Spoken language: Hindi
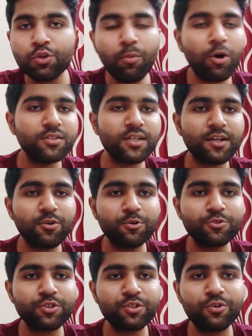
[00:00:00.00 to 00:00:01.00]
तो बहुत सारे
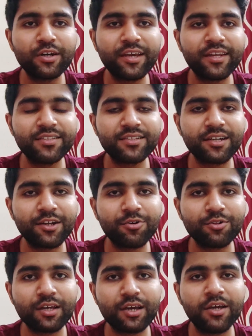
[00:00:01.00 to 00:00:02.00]
लोग जो इनको डीएनएस करना
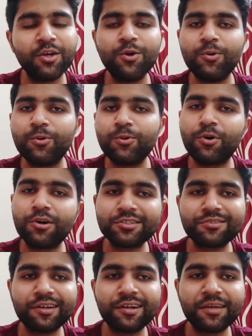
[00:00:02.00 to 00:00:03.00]
होता है उनको
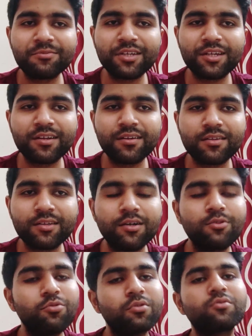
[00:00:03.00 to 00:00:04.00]
अगस्त वाला टाइम सही नहीं लगता
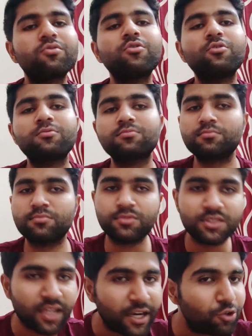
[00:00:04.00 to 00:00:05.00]
उनको
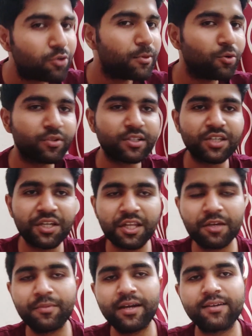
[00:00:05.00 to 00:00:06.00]
स्केड्यूल में उनके सही
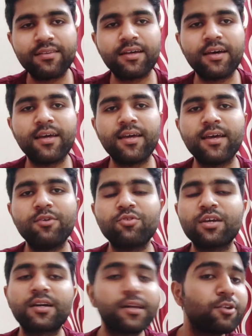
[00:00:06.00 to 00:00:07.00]
नहीं बैठता है
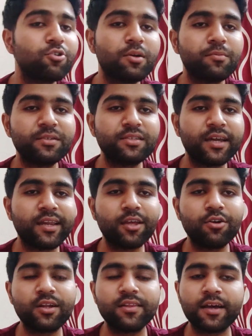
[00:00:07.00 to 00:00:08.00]
उनके करिकुलम में सही
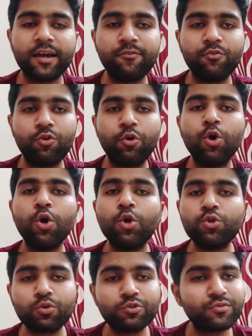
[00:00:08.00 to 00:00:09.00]
नहीं रहता है वो
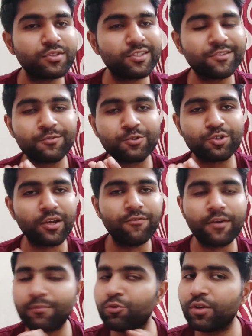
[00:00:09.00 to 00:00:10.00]
तो उस वजह से वो जो है
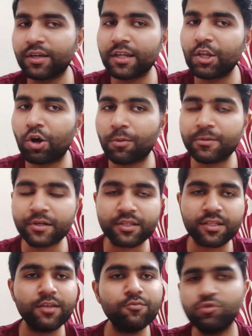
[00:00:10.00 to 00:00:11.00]
फेबररी के लिए ऑप्ट
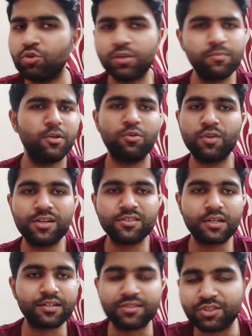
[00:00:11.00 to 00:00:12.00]
करते हैं जो कि बिल्कुल एक
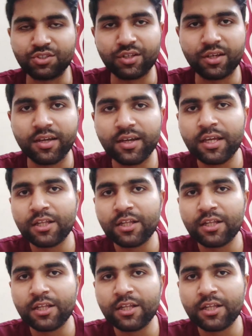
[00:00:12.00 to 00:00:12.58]
सही डिसीजन है